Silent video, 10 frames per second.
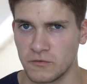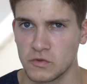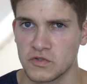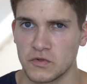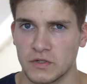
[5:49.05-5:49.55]

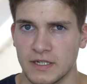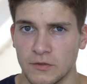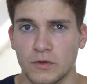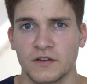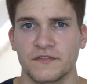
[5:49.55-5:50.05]
Flugzyklen
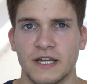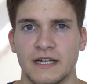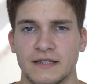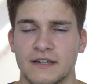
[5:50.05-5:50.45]
ungefähr,